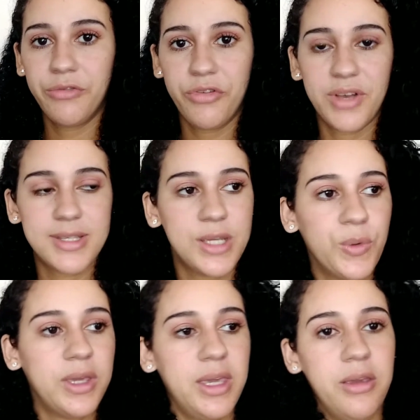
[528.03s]
eu vou fazer o
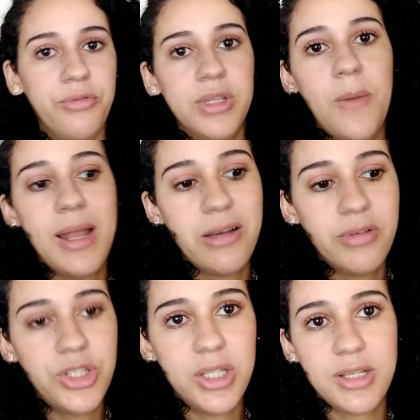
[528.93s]
quê? Vou dar uma
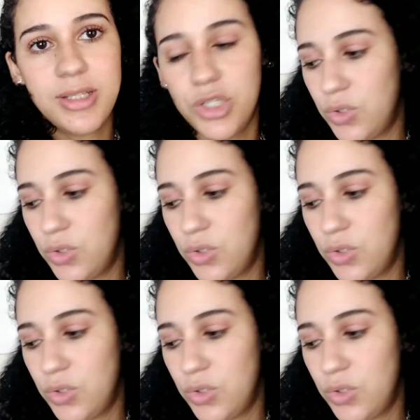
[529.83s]
lavadinha nessas